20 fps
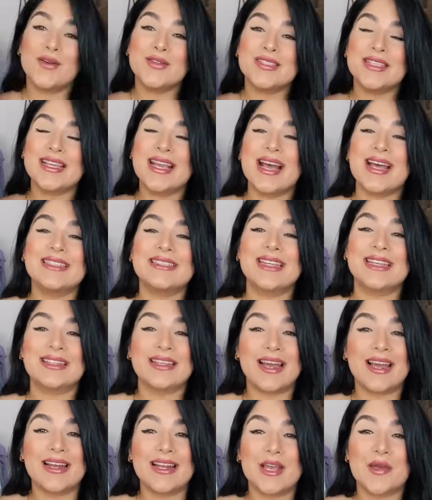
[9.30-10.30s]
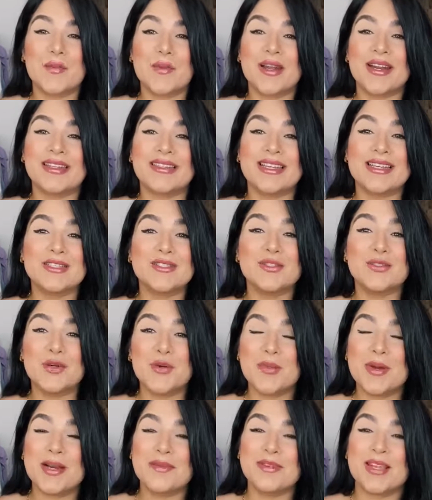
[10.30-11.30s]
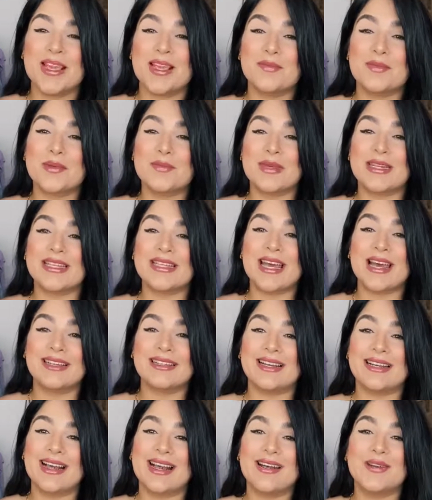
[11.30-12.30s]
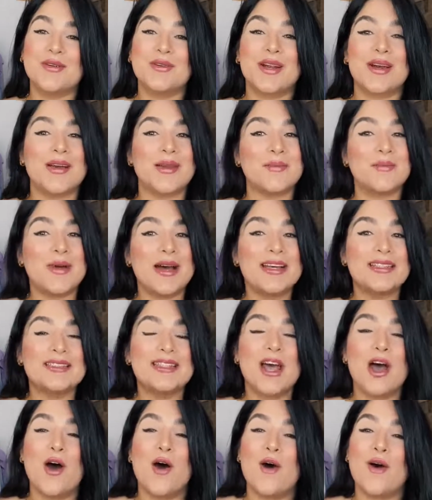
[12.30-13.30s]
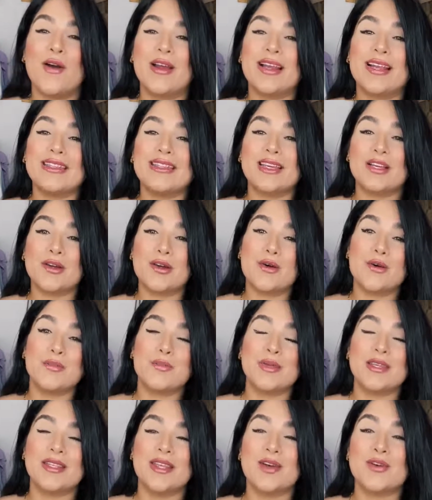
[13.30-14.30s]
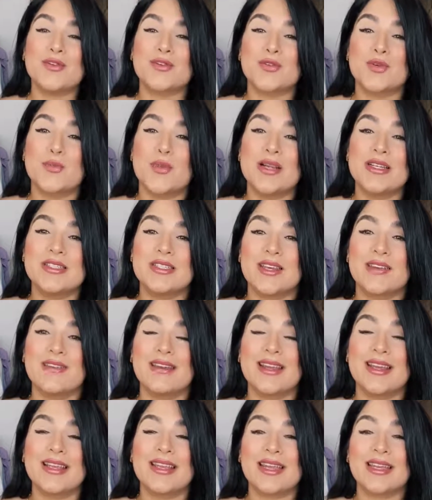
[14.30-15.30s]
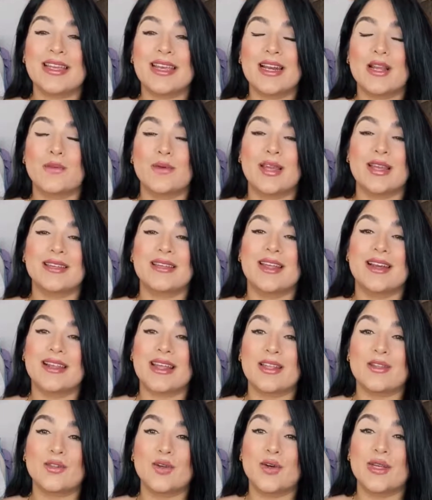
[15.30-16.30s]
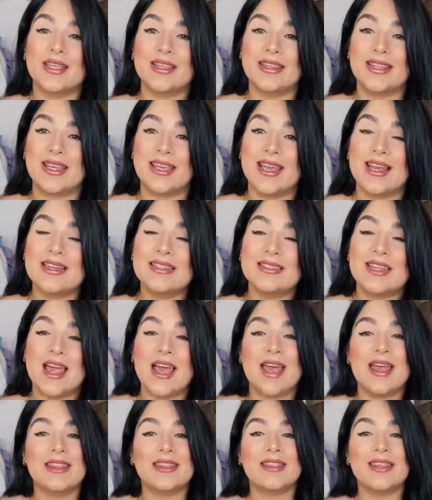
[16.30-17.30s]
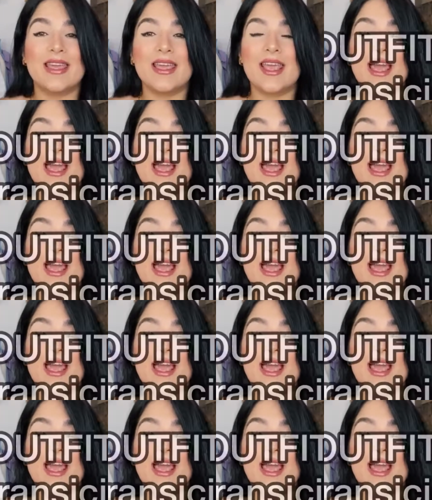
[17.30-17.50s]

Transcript: chicas, ¿qué tal? Espero estén súper bien, bienvenidas al canal una vez más. Hoy les tengo un video súper chévere y es que les voy a estar dando ideas de